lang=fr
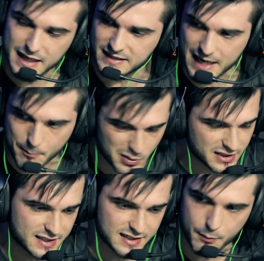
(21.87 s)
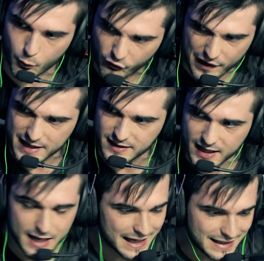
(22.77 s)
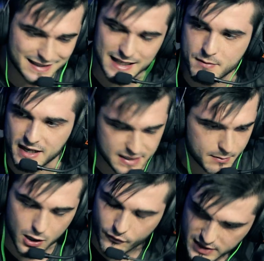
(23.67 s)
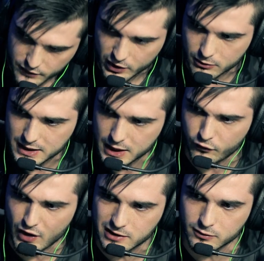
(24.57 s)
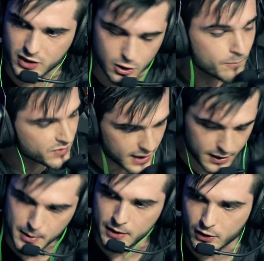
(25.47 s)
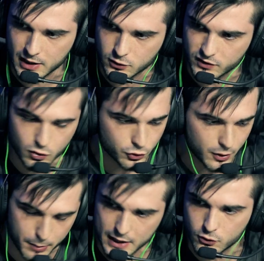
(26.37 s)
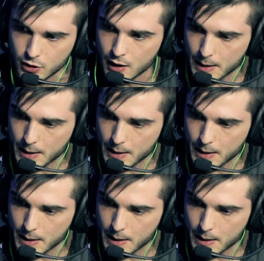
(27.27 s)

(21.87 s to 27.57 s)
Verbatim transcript: S'il y a un pote qui se tape, on va l'aider et nique sa mère. Si le mec en face il fait 3 kills, il fait action vidéo, il, va écrire fait une action vidéo, on s'en bat les couilles.